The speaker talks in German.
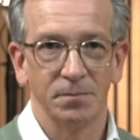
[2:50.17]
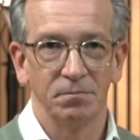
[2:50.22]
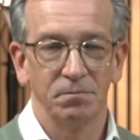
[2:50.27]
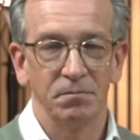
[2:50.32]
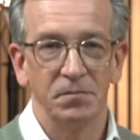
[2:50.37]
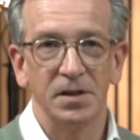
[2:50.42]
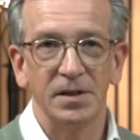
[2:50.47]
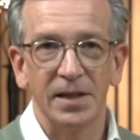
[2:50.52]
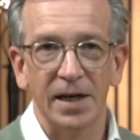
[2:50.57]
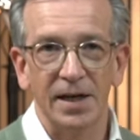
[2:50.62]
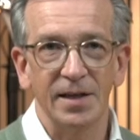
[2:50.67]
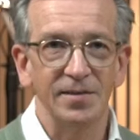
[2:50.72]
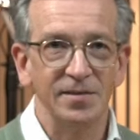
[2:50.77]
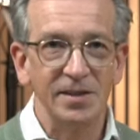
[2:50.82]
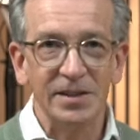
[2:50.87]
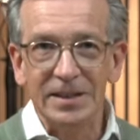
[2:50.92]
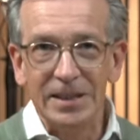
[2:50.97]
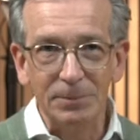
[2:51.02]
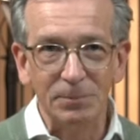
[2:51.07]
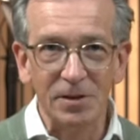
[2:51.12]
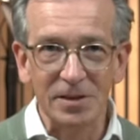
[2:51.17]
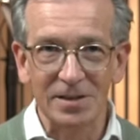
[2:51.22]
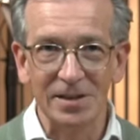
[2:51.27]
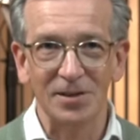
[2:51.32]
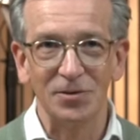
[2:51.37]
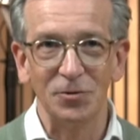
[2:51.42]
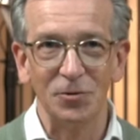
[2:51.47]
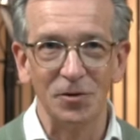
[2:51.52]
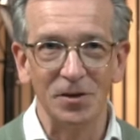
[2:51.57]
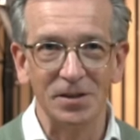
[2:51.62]
Eine Garantie gibt es
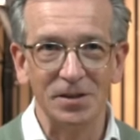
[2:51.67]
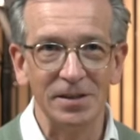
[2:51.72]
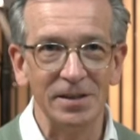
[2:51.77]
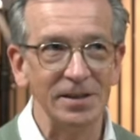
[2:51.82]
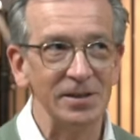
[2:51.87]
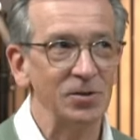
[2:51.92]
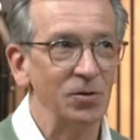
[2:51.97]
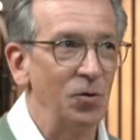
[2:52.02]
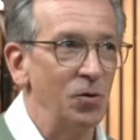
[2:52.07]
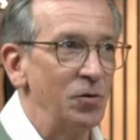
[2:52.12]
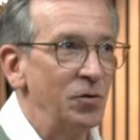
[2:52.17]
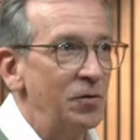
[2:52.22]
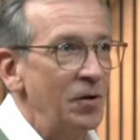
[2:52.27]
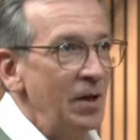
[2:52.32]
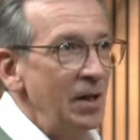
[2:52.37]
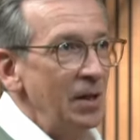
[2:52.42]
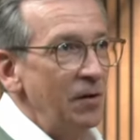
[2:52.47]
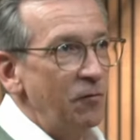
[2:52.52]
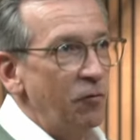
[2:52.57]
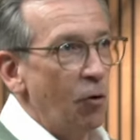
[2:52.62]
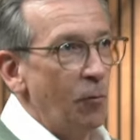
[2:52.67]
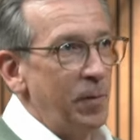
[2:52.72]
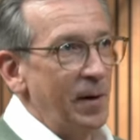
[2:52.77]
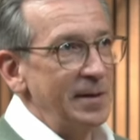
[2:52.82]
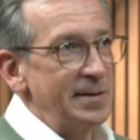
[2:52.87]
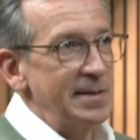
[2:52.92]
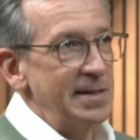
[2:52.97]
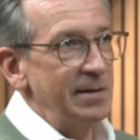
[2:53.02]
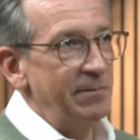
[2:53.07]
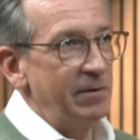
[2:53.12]
natürlich nicht. Und wo
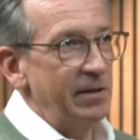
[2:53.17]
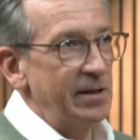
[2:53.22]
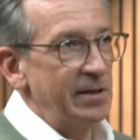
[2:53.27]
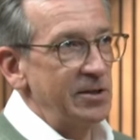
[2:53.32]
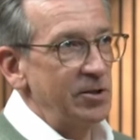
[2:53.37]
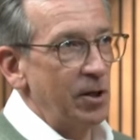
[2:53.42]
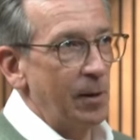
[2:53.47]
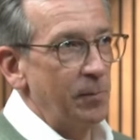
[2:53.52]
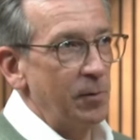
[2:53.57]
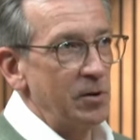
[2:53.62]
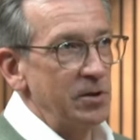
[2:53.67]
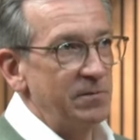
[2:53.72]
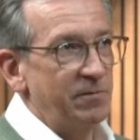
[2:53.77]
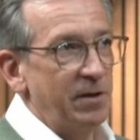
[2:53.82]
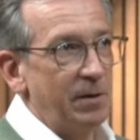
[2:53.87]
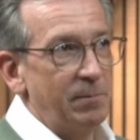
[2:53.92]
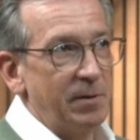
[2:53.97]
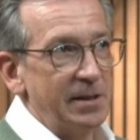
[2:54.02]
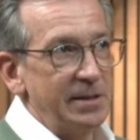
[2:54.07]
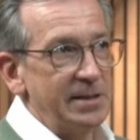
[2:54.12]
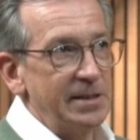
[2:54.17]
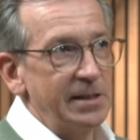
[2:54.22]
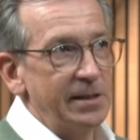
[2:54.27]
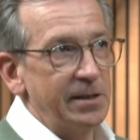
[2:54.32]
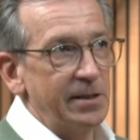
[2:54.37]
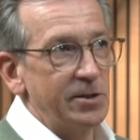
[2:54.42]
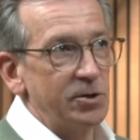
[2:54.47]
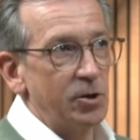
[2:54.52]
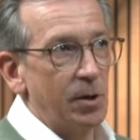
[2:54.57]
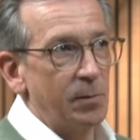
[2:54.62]
platzieren wir den Stop-Loss? Wir platzieren den
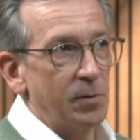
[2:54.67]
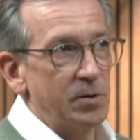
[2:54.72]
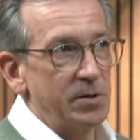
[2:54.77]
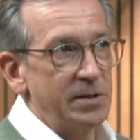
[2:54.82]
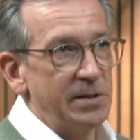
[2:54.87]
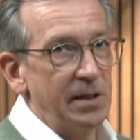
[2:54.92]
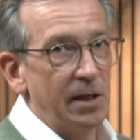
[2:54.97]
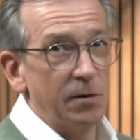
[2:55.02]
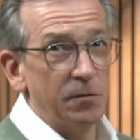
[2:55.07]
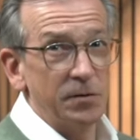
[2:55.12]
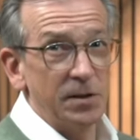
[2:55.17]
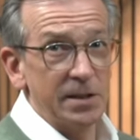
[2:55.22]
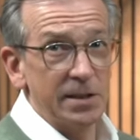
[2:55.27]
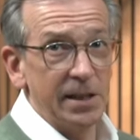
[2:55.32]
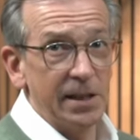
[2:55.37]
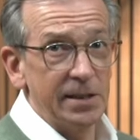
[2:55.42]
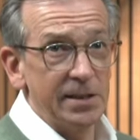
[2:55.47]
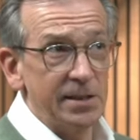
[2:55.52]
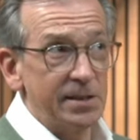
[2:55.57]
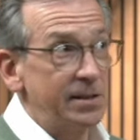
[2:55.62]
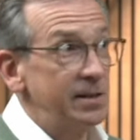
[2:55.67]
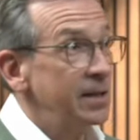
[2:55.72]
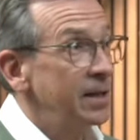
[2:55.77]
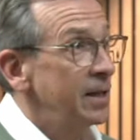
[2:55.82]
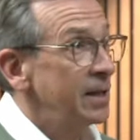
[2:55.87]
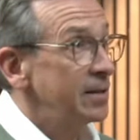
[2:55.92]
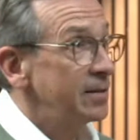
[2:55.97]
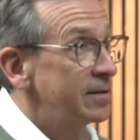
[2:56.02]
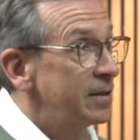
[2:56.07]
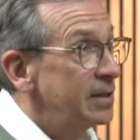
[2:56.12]
Stop-Loss hier auf das letzte
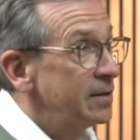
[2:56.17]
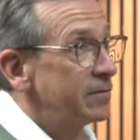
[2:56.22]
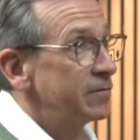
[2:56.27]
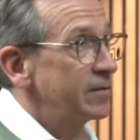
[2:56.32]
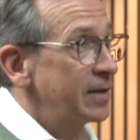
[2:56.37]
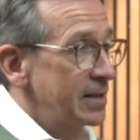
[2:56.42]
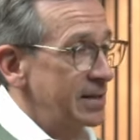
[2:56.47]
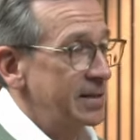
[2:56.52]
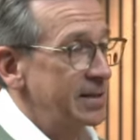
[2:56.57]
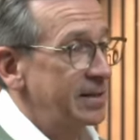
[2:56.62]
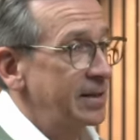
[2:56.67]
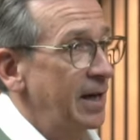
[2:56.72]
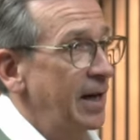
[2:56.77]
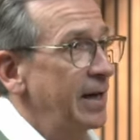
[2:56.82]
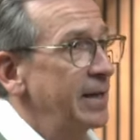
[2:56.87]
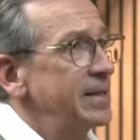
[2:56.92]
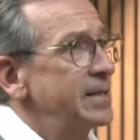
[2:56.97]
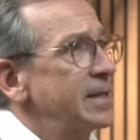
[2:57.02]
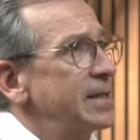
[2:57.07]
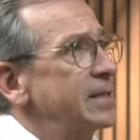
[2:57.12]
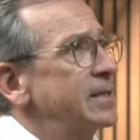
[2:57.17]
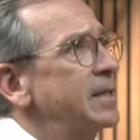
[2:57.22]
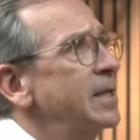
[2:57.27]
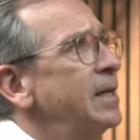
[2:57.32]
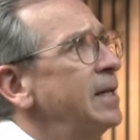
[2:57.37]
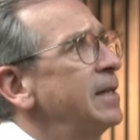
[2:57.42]
Tief. Das ist der Ansatz.